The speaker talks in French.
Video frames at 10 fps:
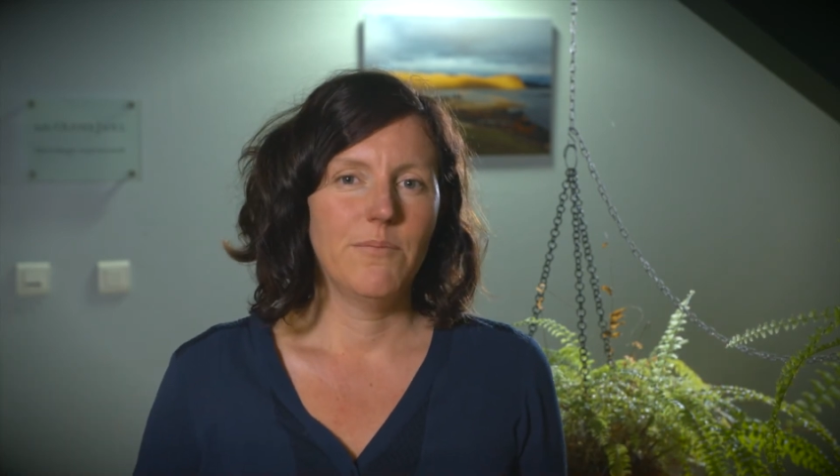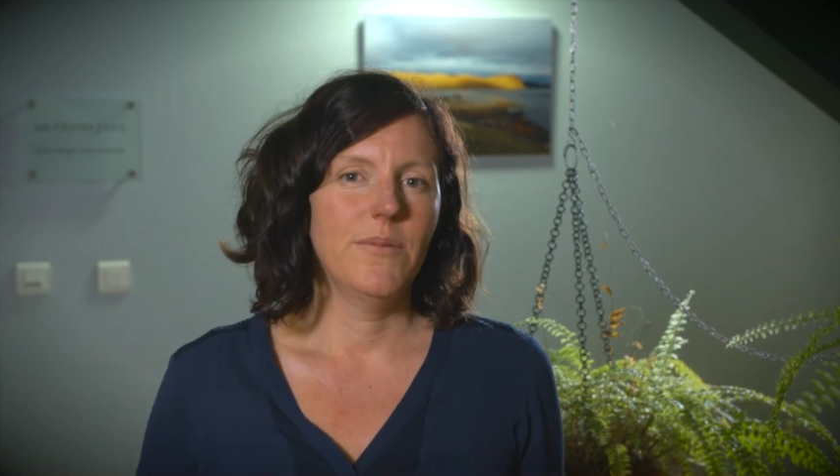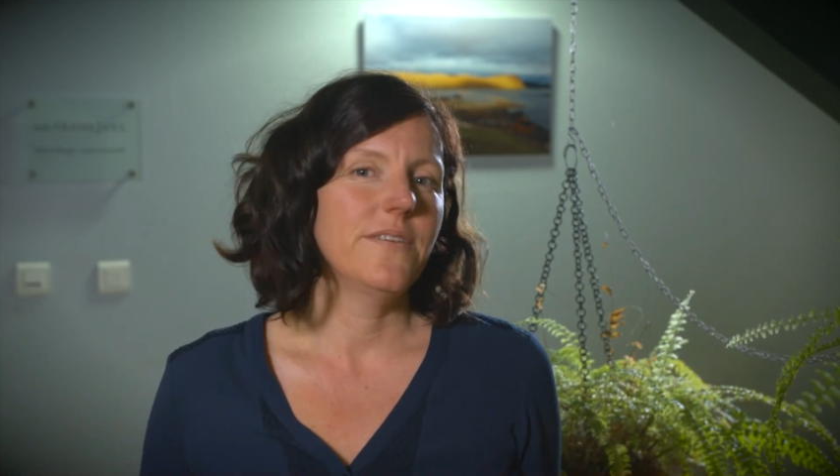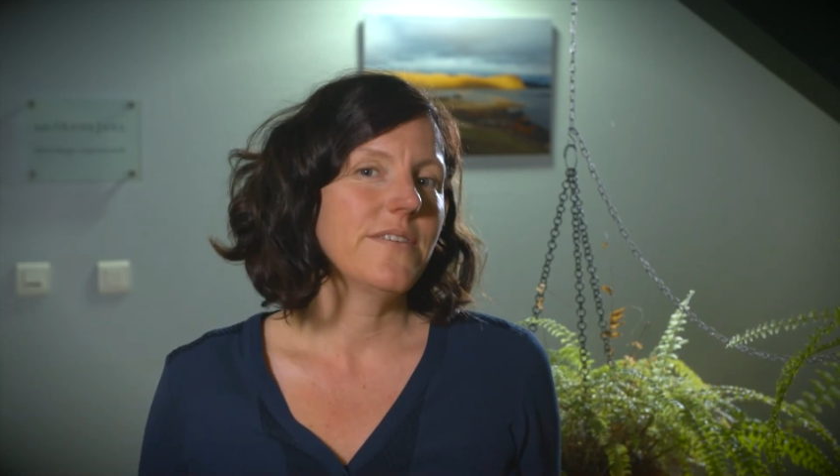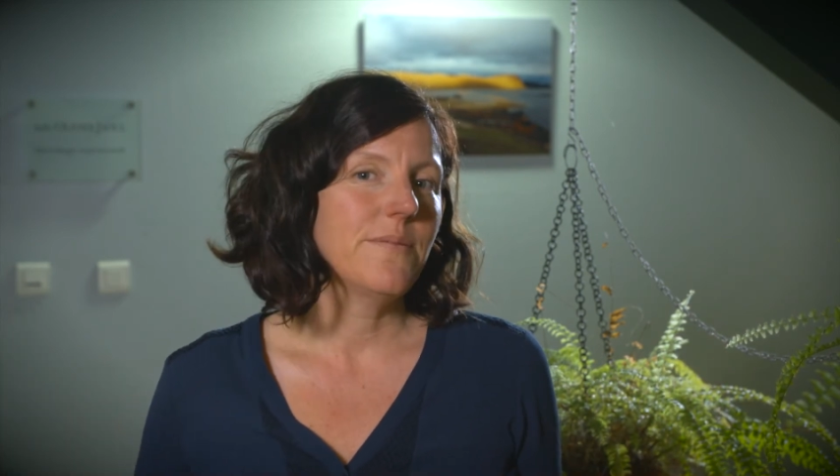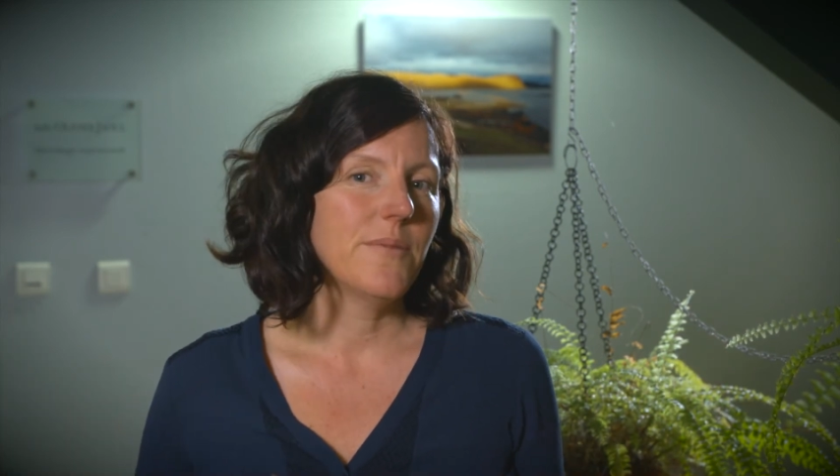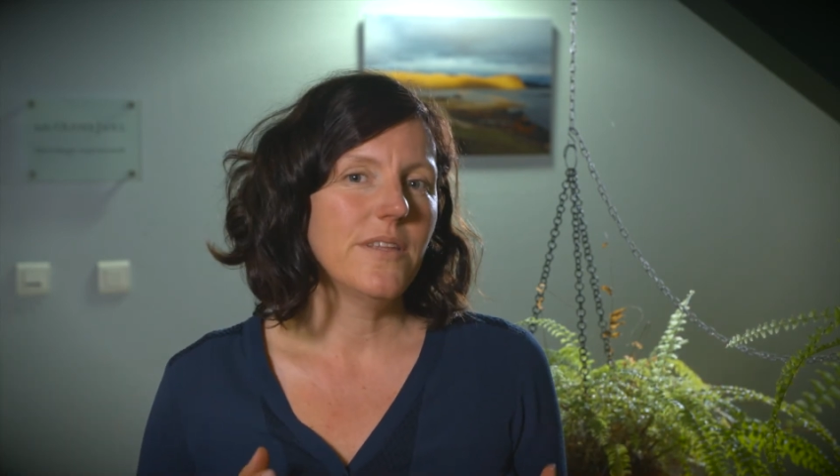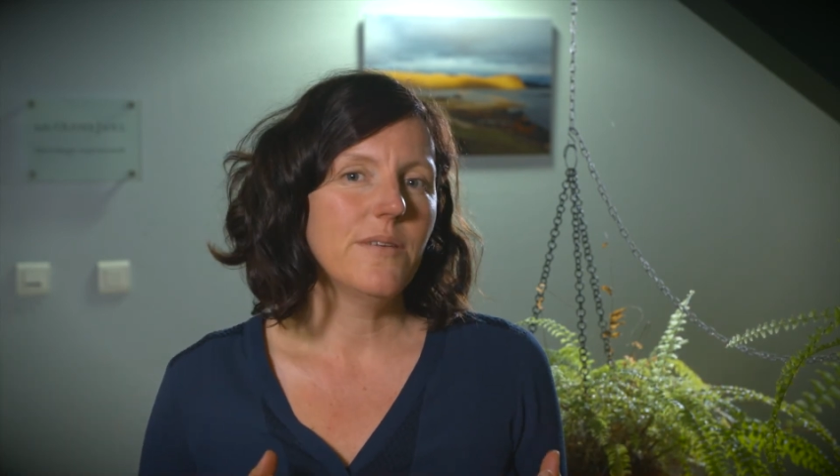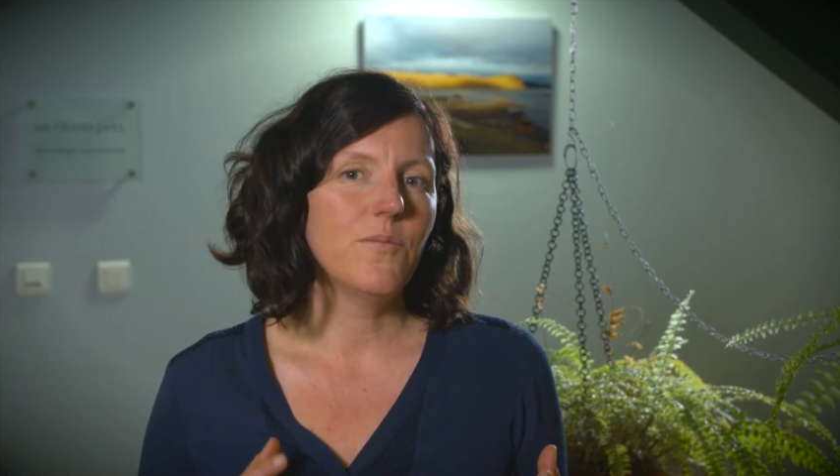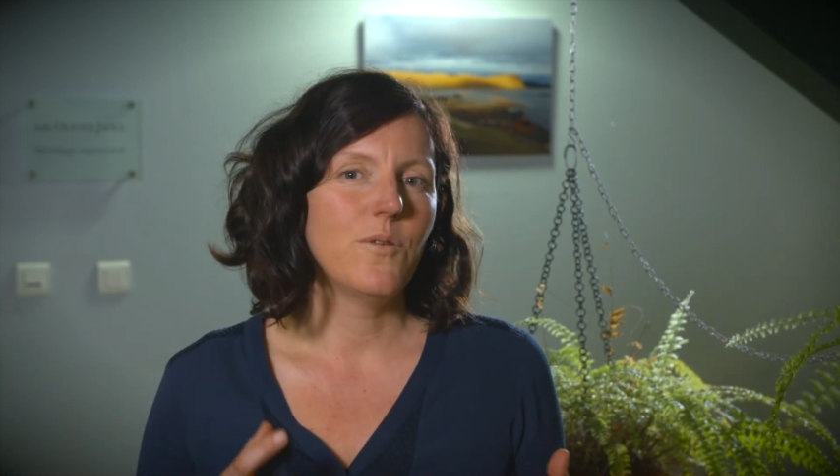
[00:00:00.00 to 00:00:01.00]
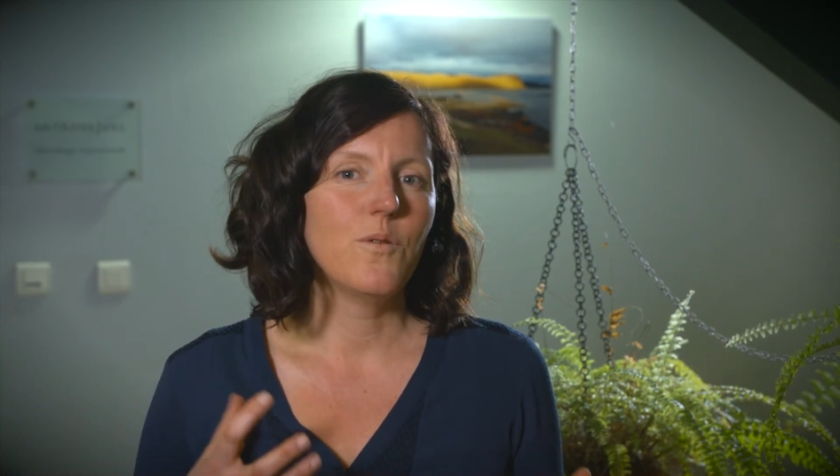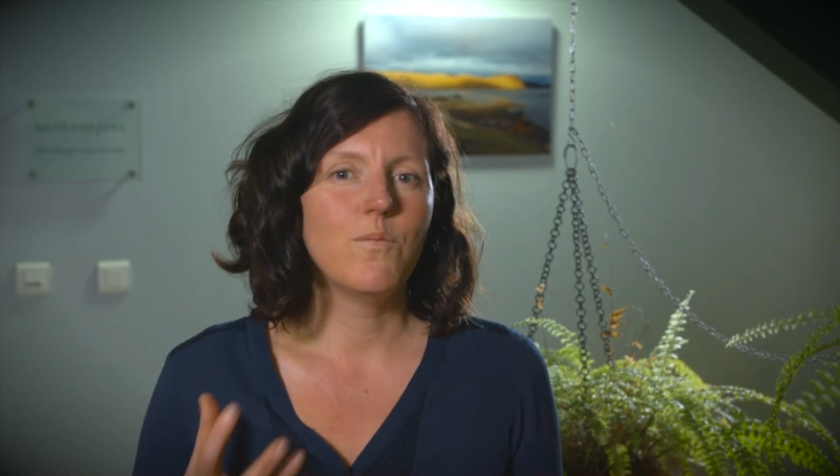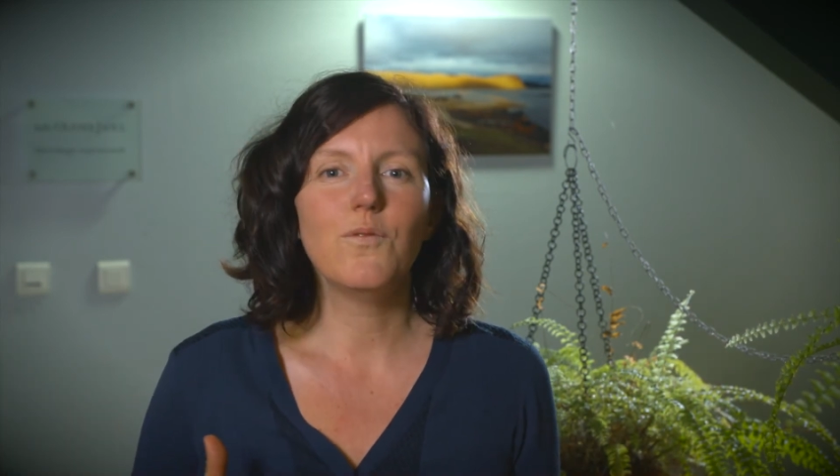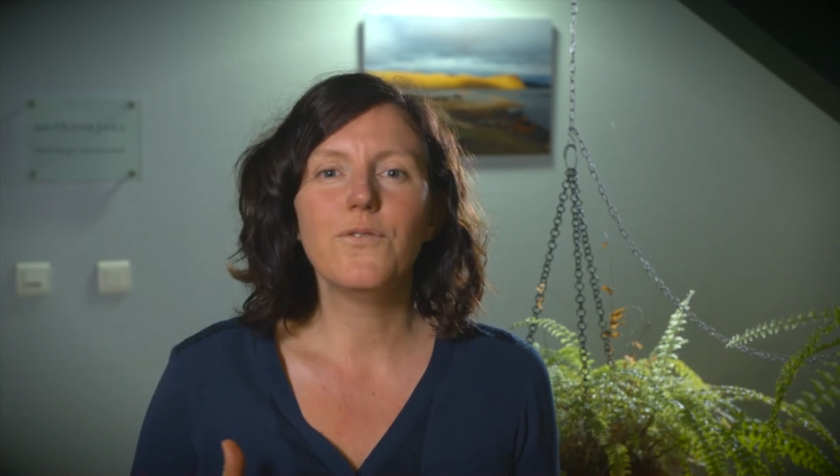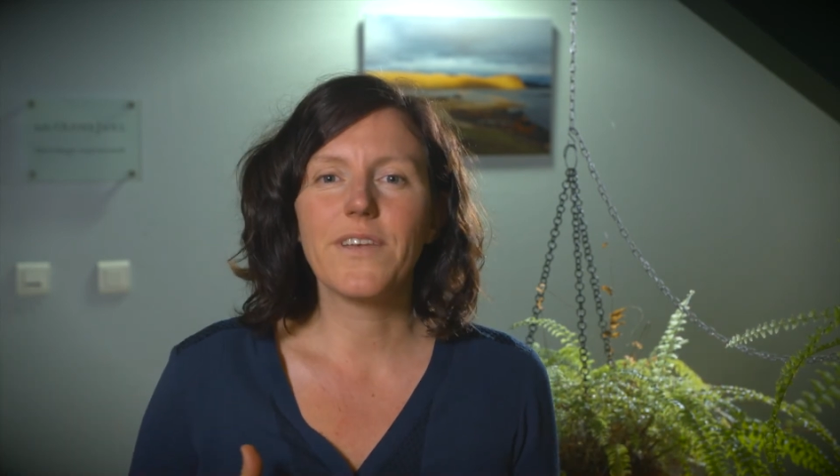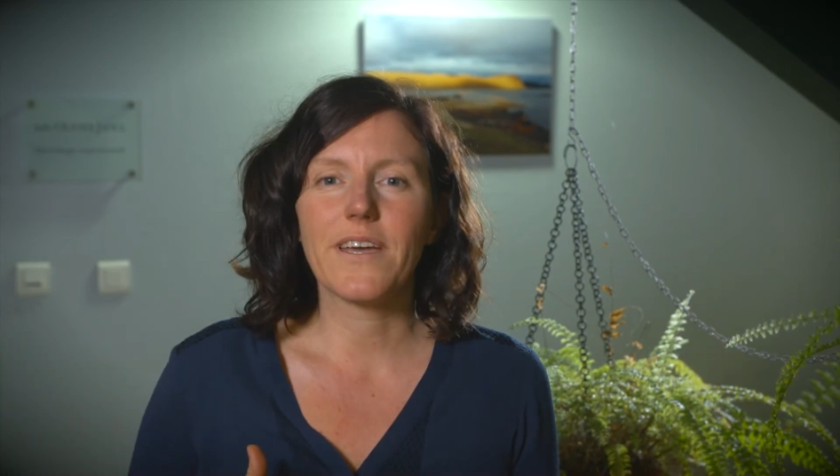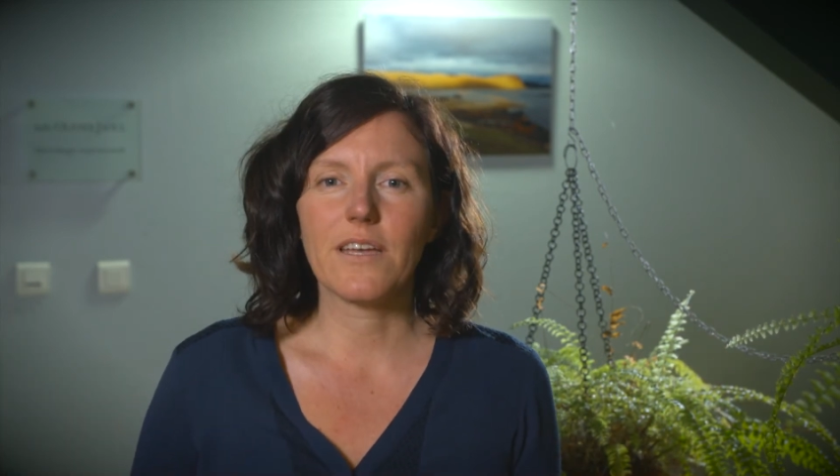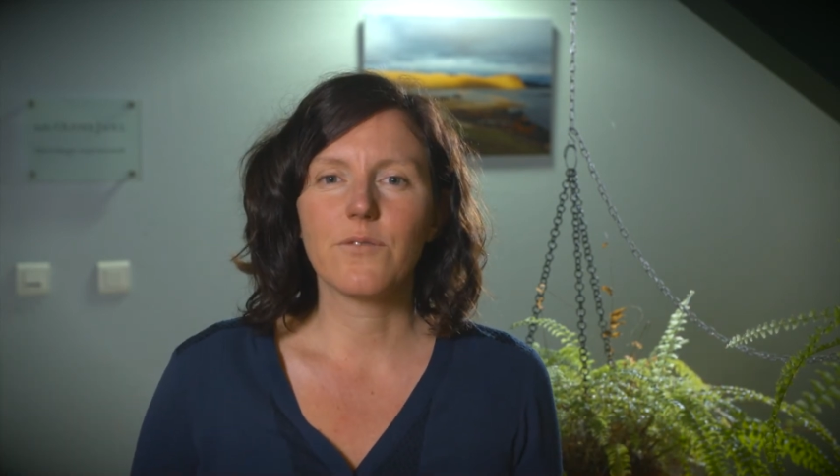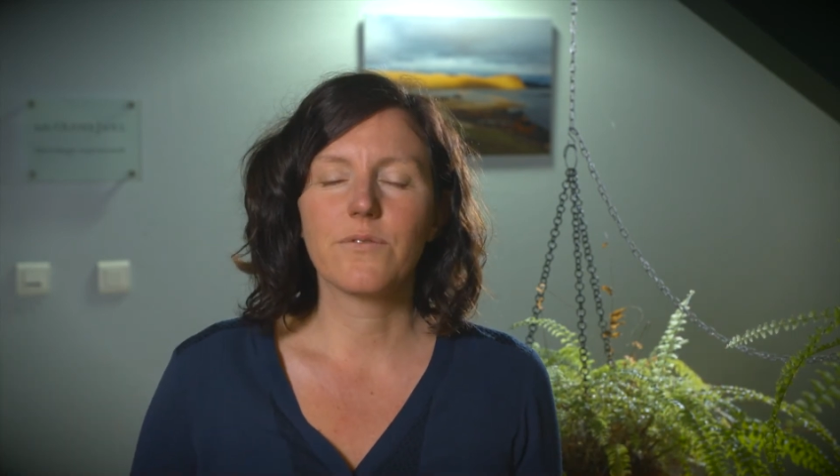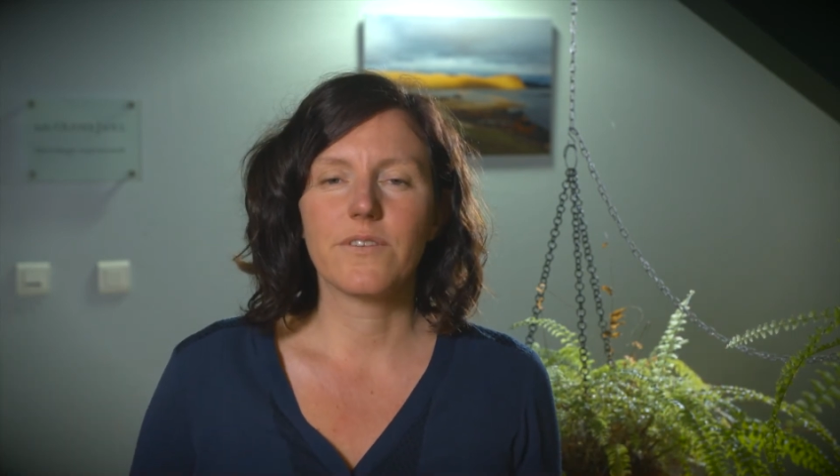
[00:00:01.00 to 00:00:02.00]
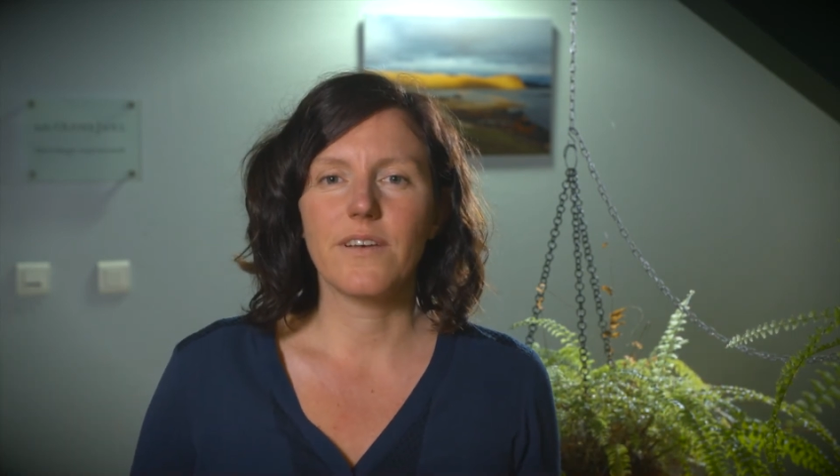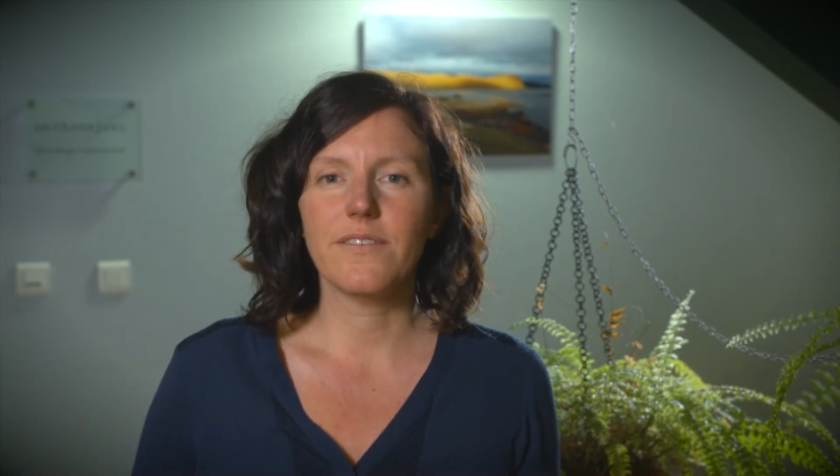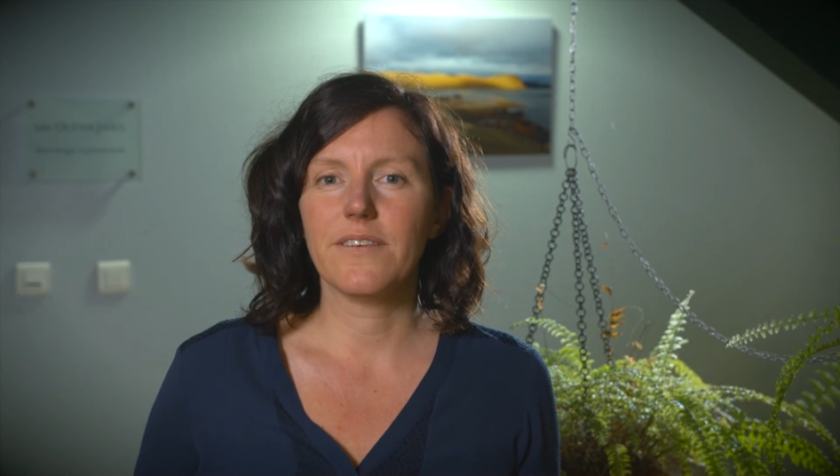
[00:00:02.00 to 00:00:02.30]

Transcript: Mais ce qui m'anime le plus derrière tout ça,